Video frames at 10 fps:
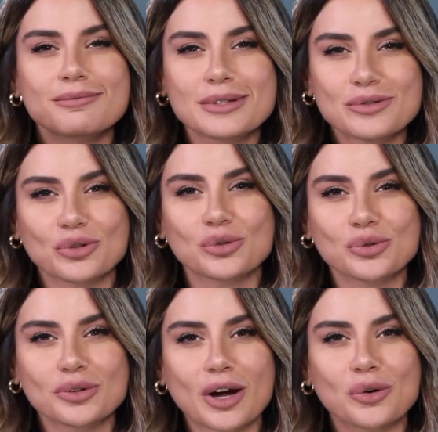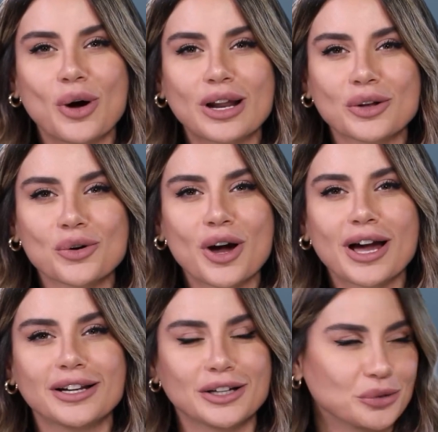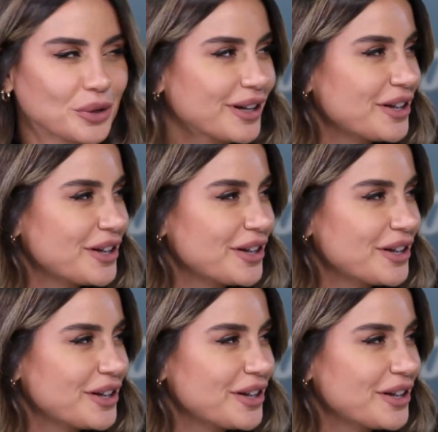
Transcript: بس تقعدوا تضحكوا على روحها الحلوه